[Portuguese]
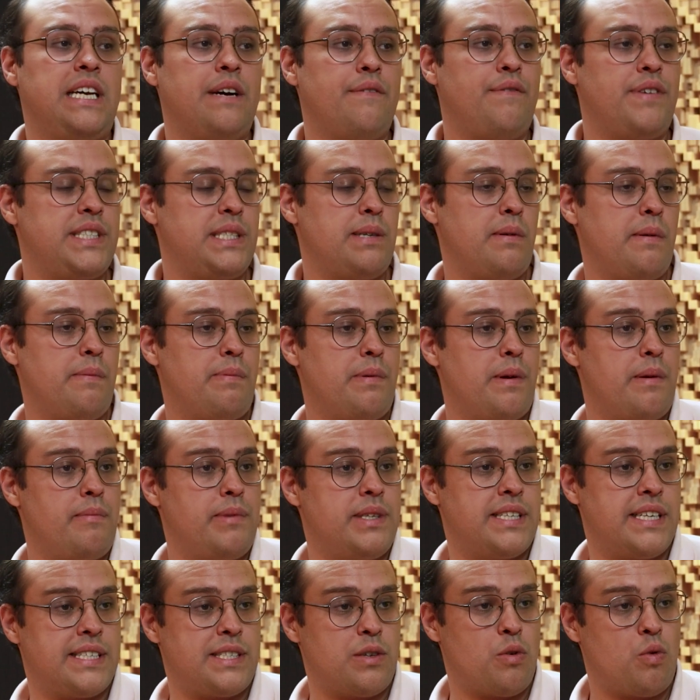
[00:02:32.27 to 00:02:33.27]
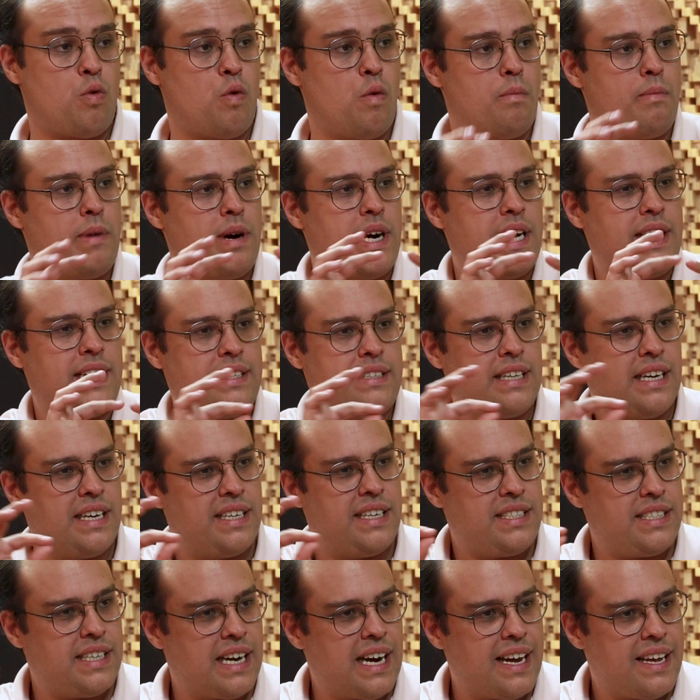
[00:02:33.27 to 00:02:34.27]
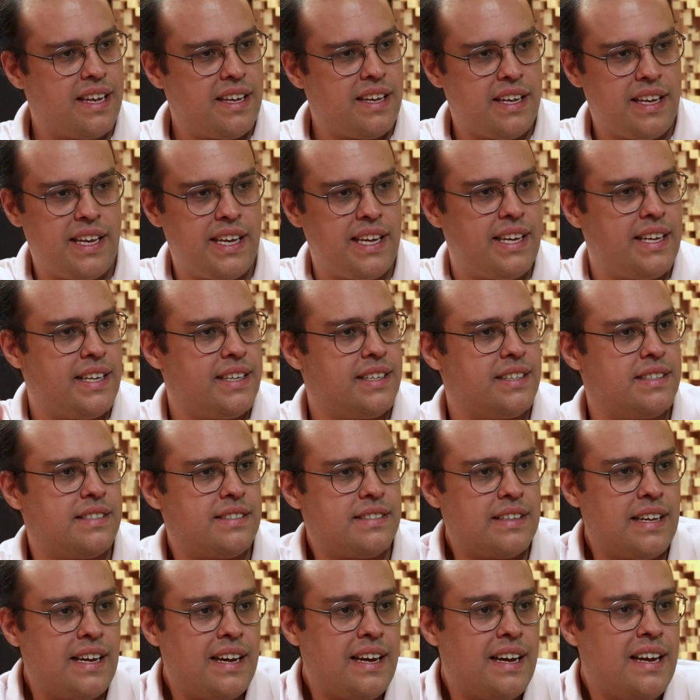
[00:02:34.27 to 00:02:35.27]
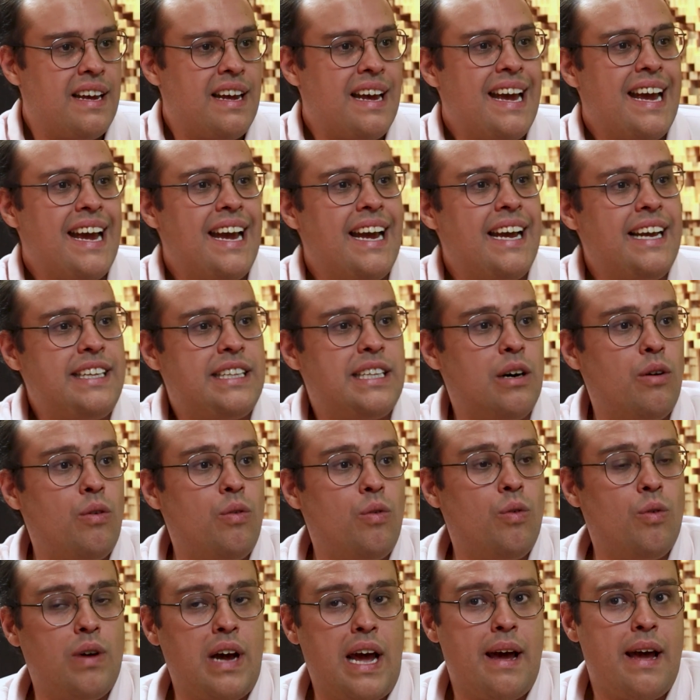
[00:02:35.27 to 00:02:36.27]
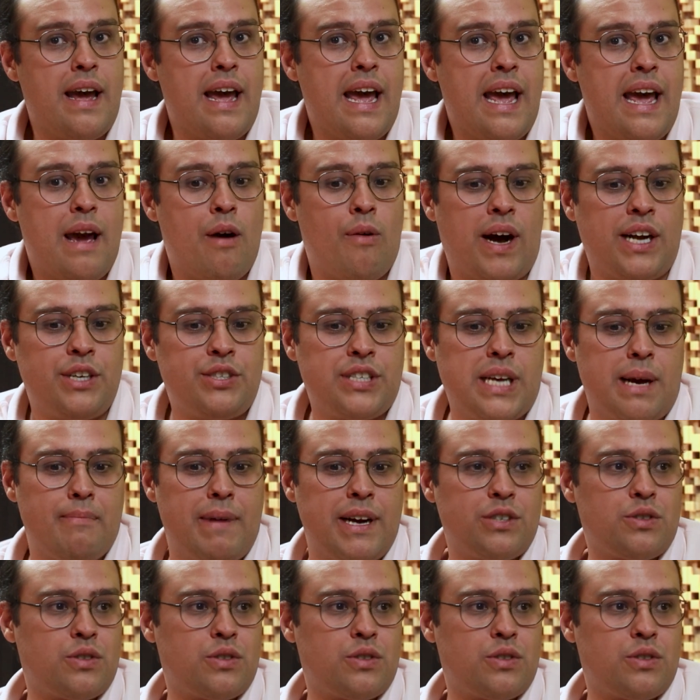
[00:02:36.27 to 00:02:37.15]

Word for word: fazer uma impermeabilização com manta anti-raiz, né? Nossa. Então, é, eu é, acho que é acho mais. Que